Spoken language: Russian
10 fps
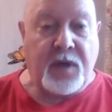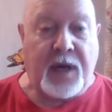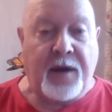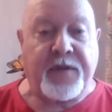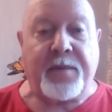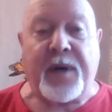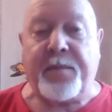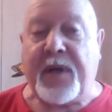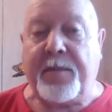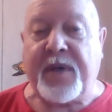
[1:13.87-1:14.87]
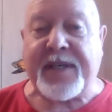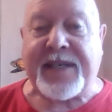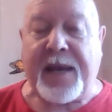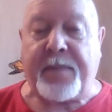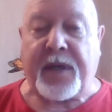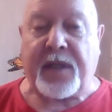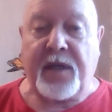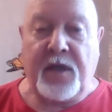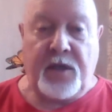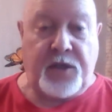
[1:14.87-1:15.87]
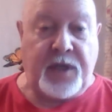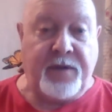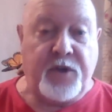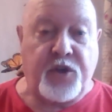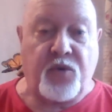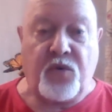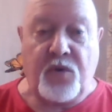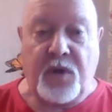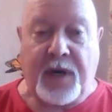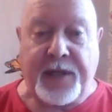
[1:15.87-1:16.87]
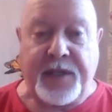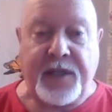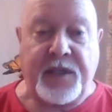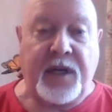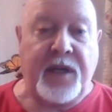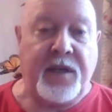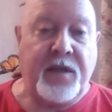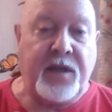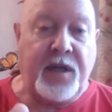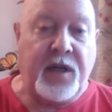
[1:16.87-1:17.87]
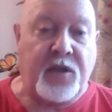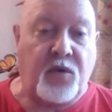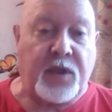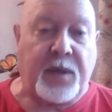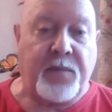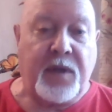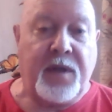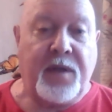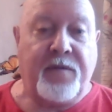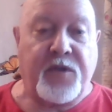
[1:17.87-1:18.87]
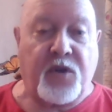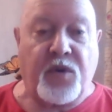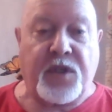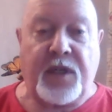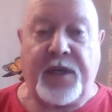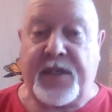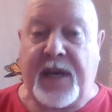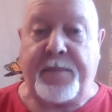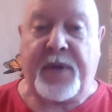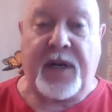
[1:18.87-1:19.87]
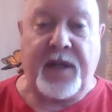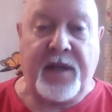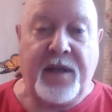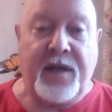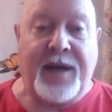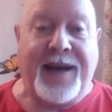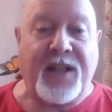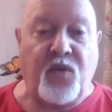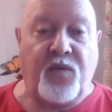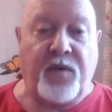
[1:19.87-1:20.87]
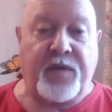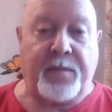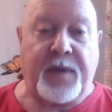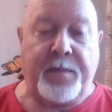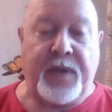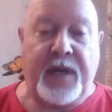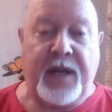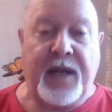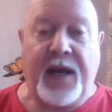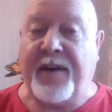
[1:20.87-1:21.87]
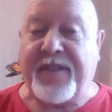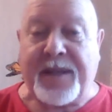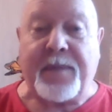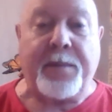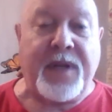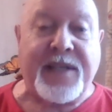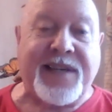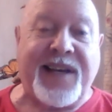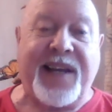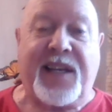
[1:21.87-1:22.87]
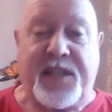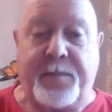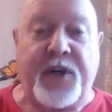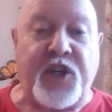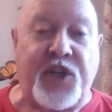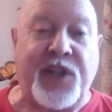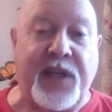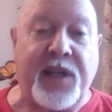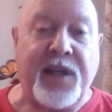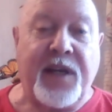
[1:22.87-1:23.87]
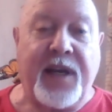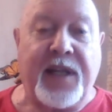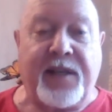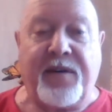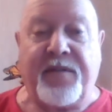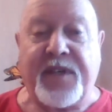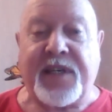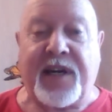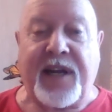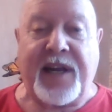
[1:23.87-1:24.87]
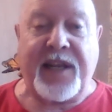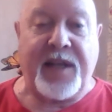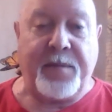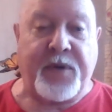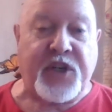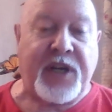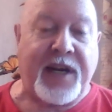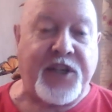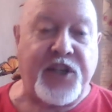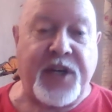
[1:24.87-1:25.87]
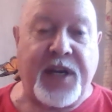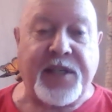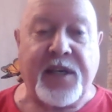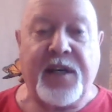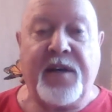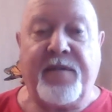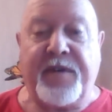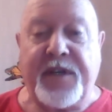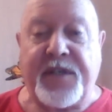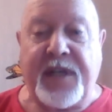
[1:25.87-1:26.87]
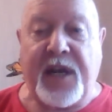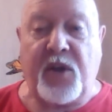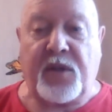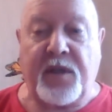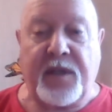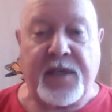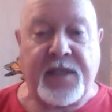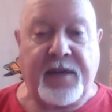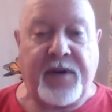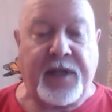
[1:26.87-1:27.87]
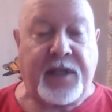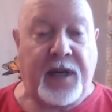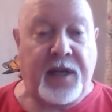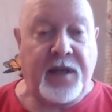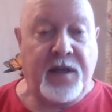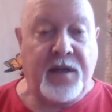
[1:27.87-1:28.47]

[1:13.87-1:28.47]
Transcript: Автомобиль был заперт. Девочку, родители или кто там, взрослые заперли – одну в автомобиле, автомобиль загорелся. Причины этого возгорания и пожара сейчас выясняют дознаватели.